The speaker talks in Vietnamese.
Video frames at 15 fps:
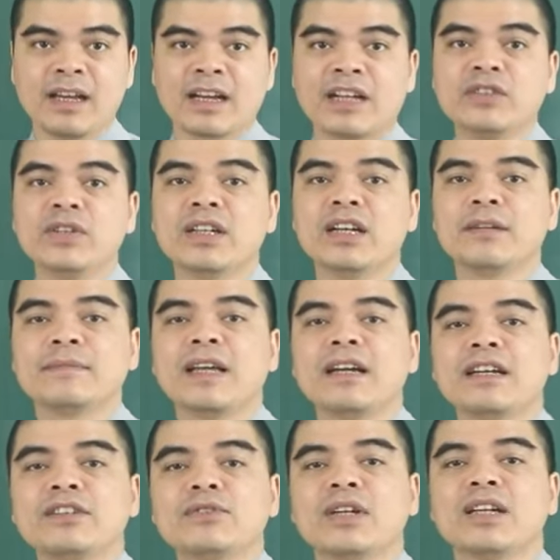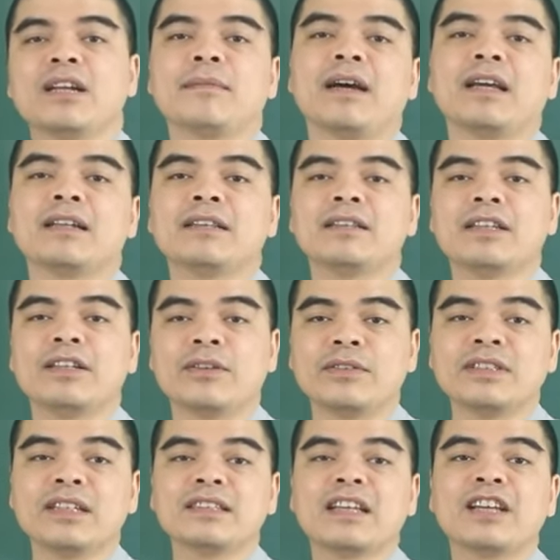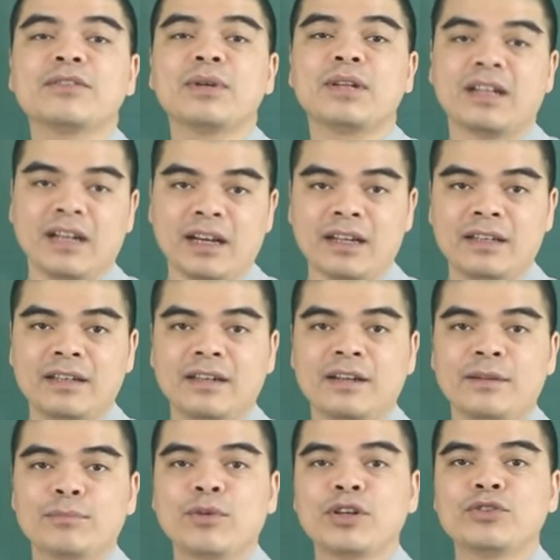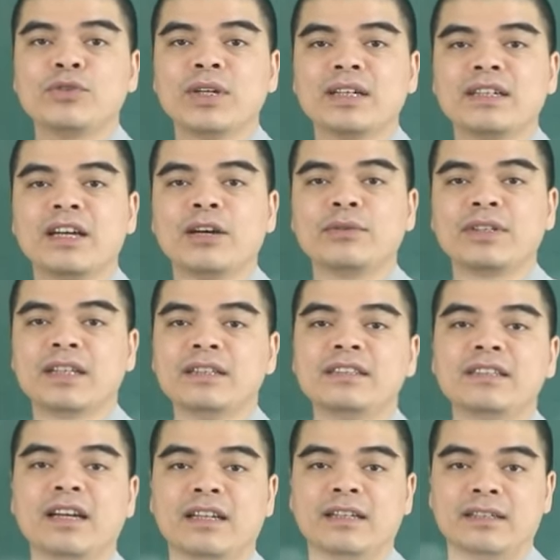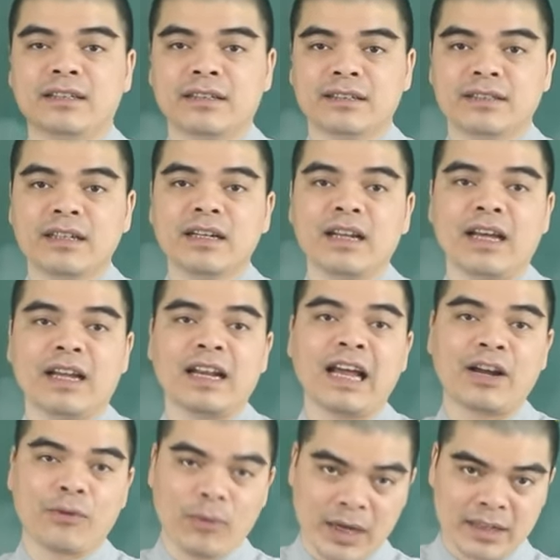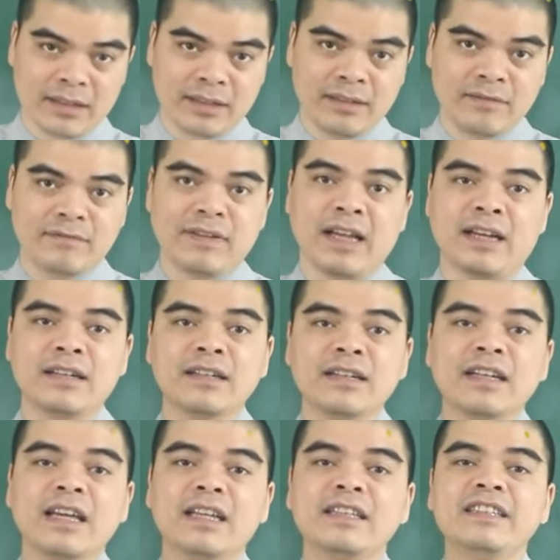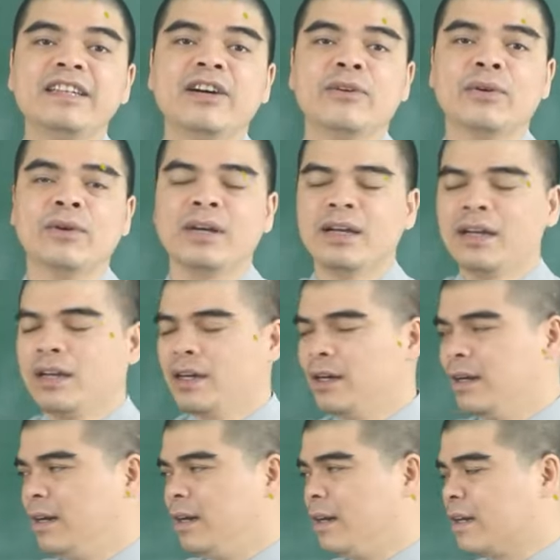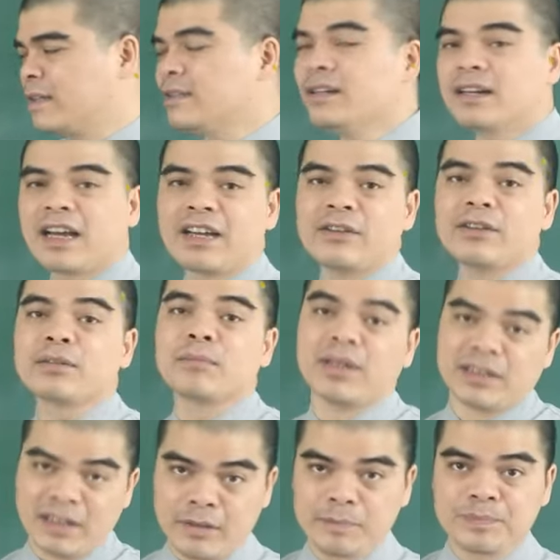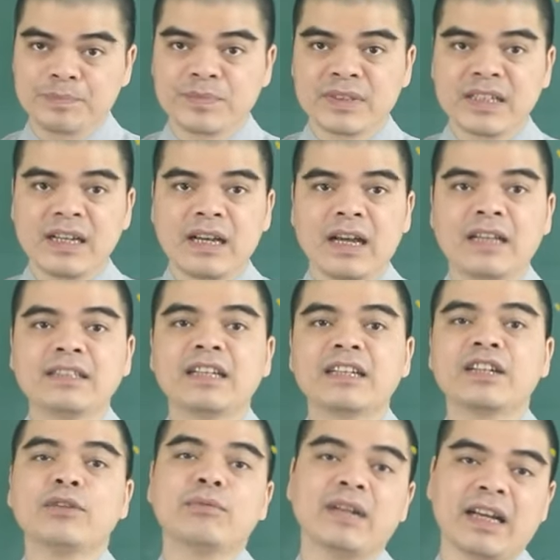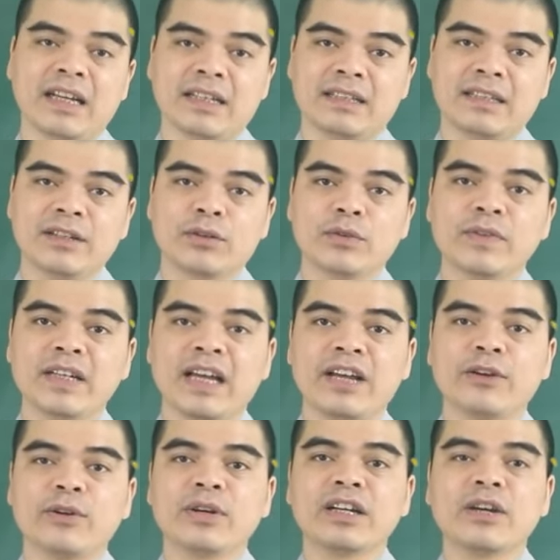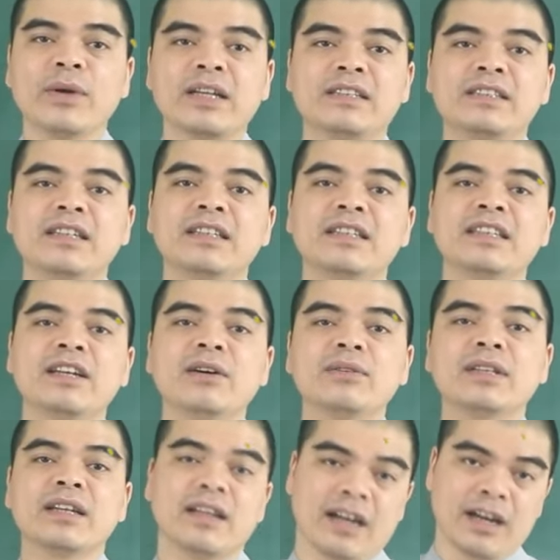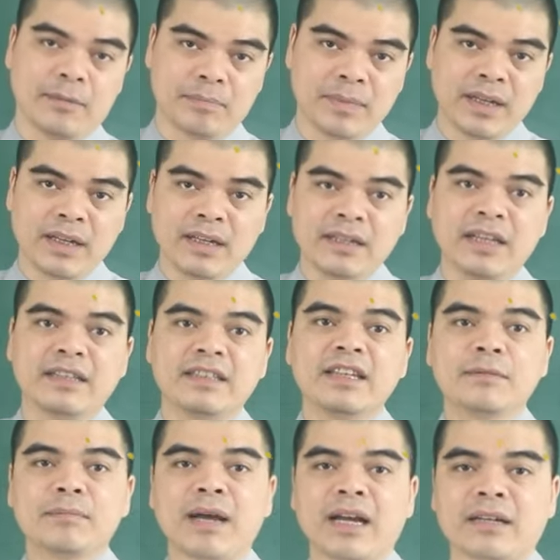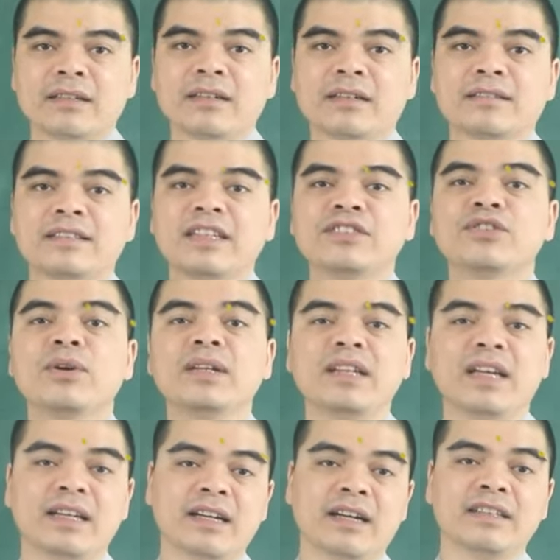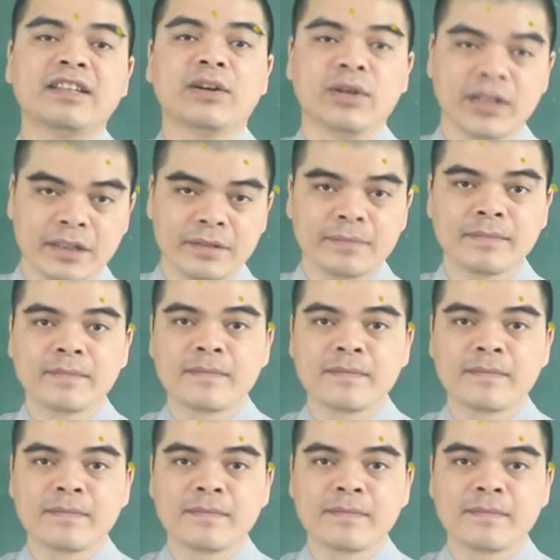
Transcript: cái chuyện hợp tác kinh doanh làm ăn thì nó diễn ra thuận lợi mọi chuyện đều tiến triển rất là lạc quan và hứa hẹn nhiều ở cái tương lai nó được mở rộng à, nhân cái lúc này thì quý vị hãy có kế hoạch chi tiêu thích hợp để tiền bạc được sinh sôi nảy nở nhiều hơn